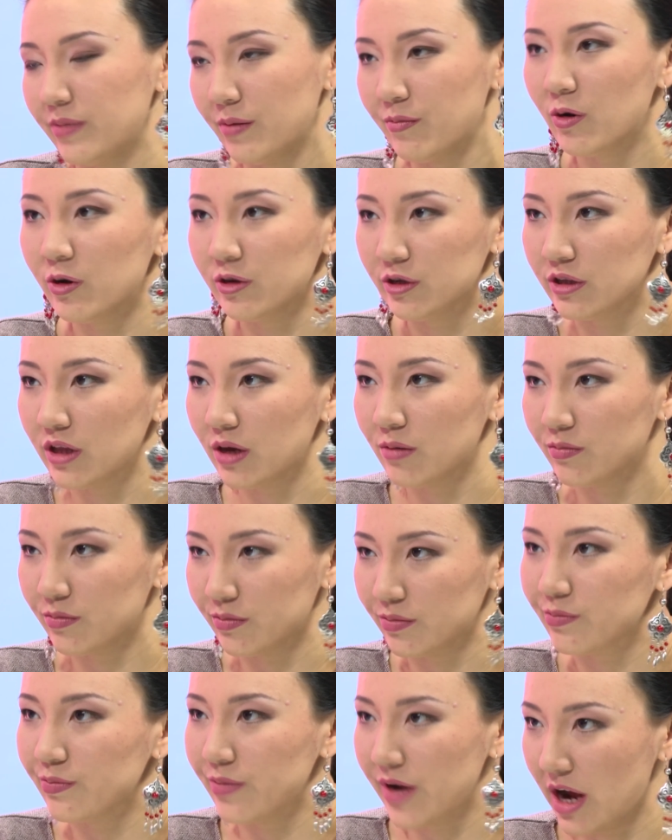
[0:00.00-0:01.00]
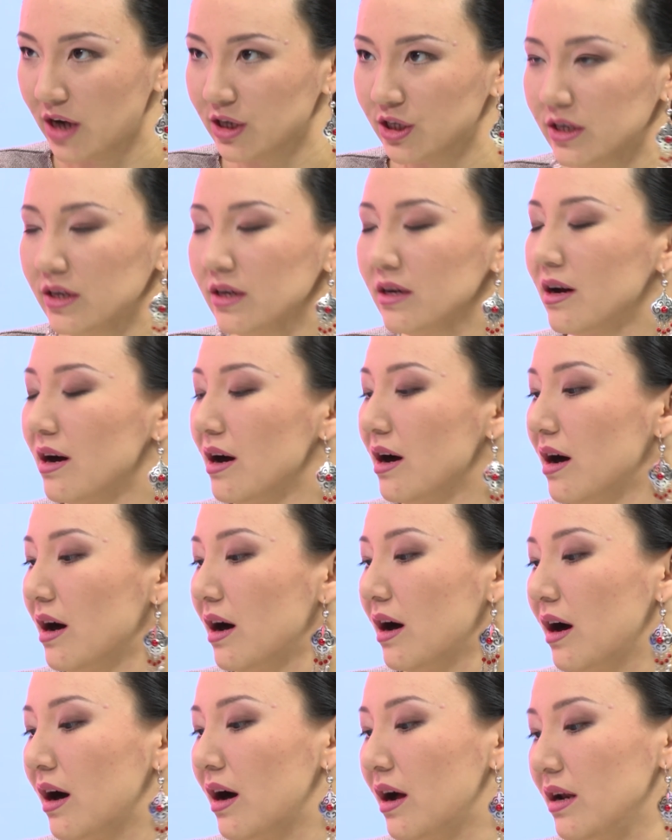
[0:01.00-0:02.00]
помочь нам пряжей,
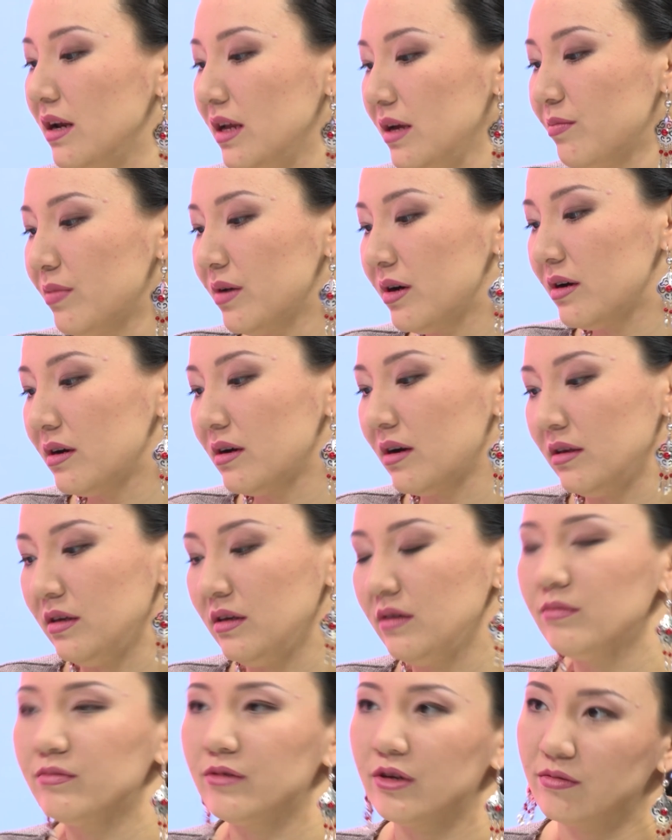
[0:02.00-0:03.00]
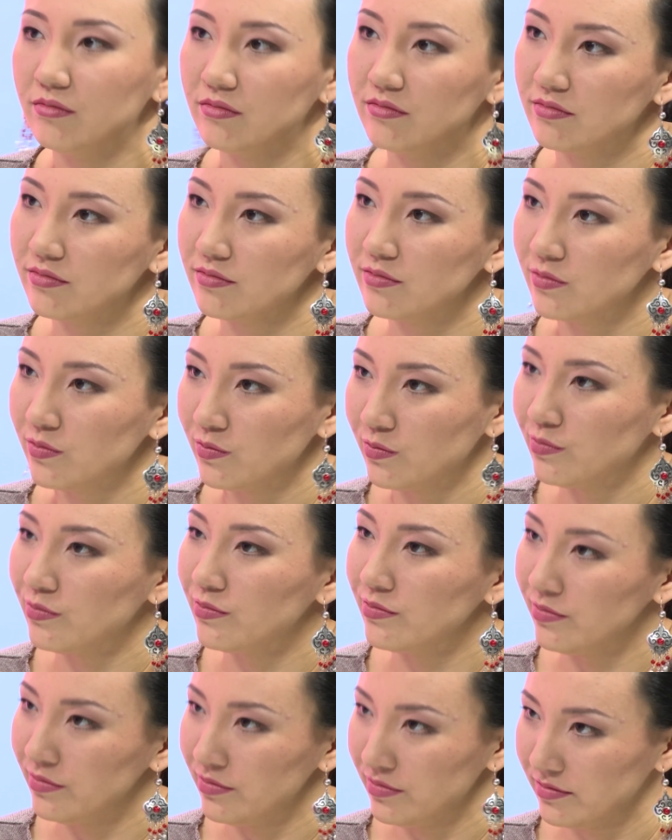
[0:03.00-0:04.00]
а, либо они там
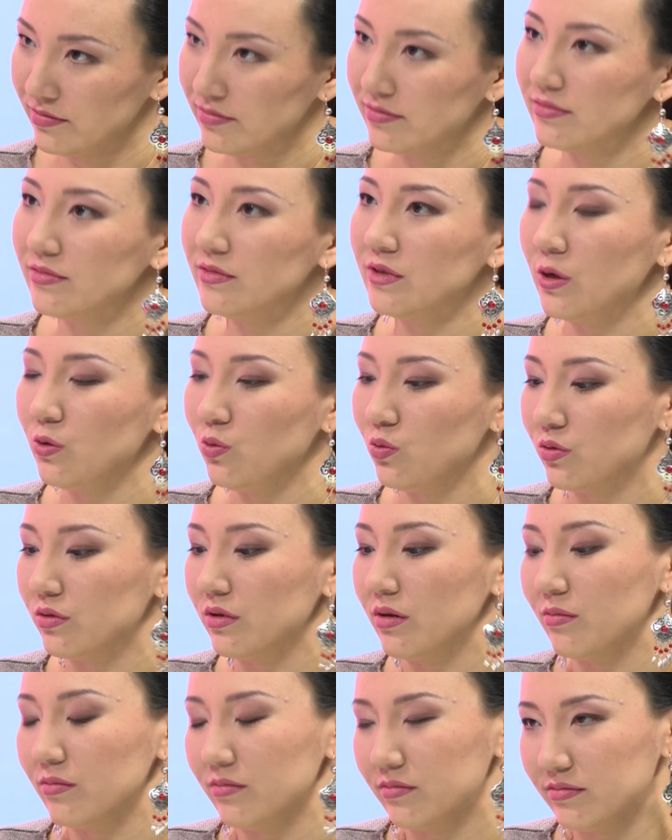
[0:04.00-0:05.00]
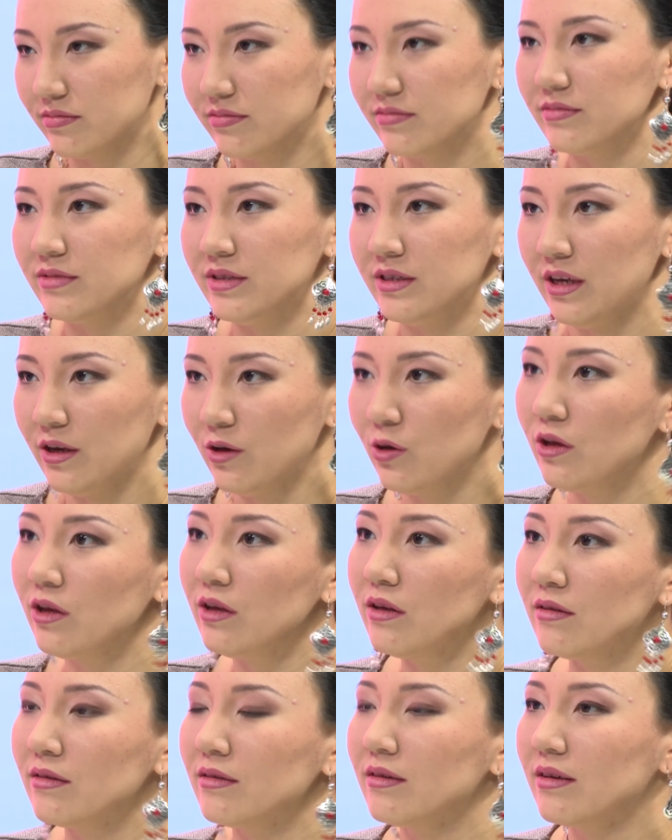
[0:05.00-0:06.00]
дают там
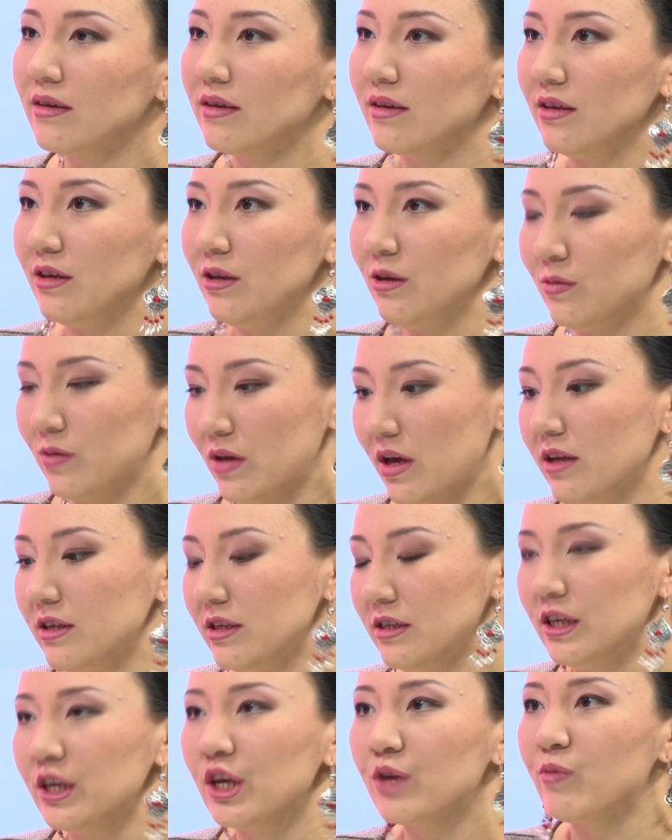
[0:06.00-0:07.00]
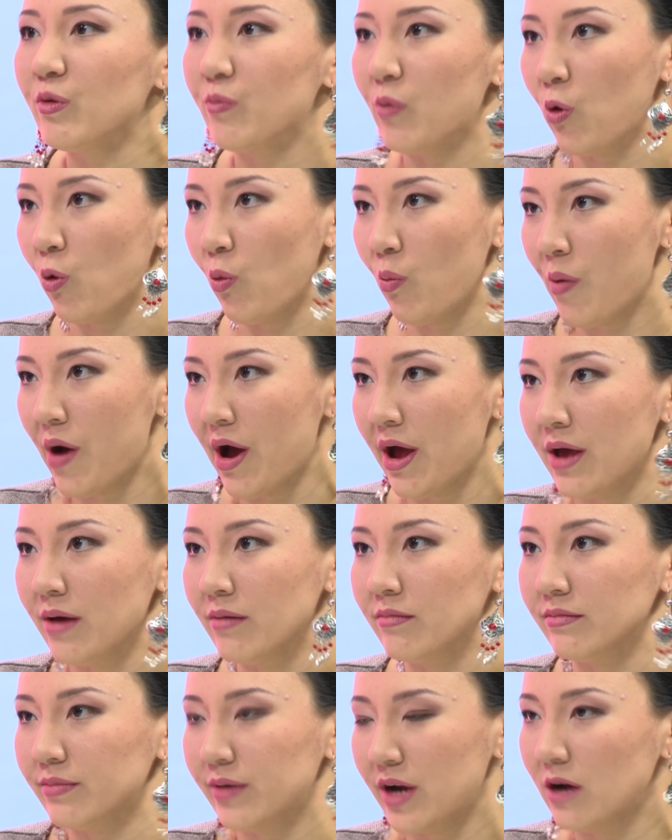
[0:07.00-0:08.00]
деньги, и на эти деньги мы
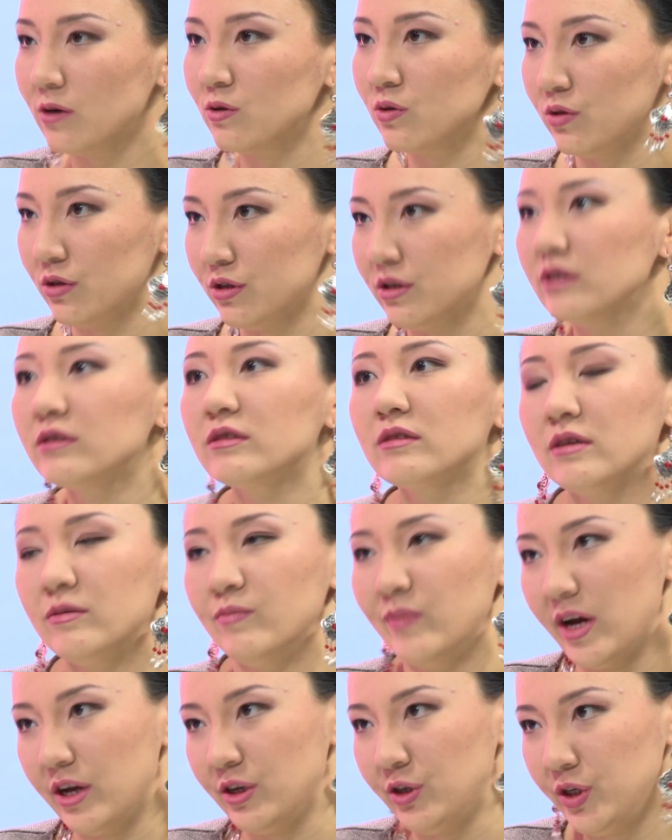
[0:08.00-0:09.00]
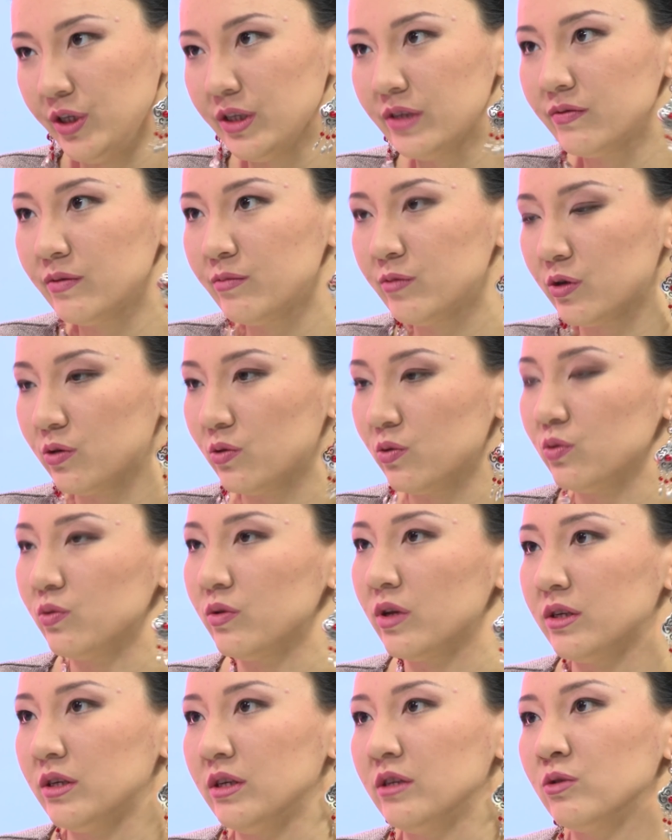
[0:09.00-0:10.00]
покупаем пряжу, естественно, мы отчитываемся, то есть
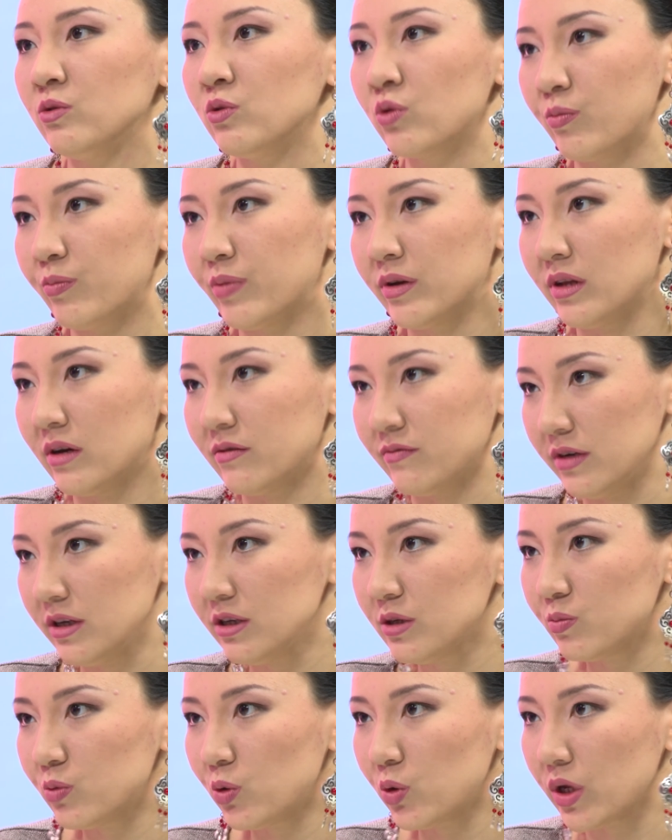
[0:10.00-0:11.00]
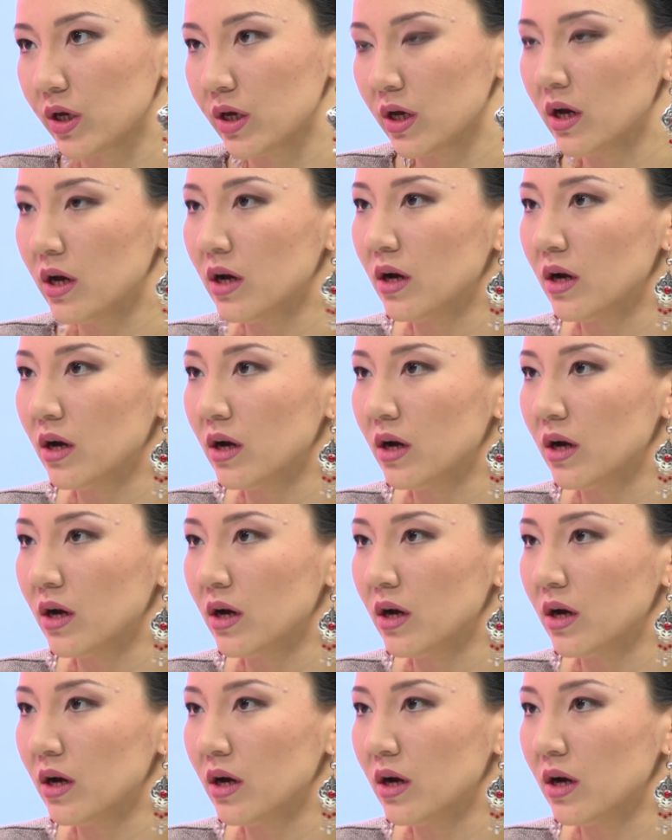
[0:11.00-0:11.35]
у нас есть группа на Фейсбуке,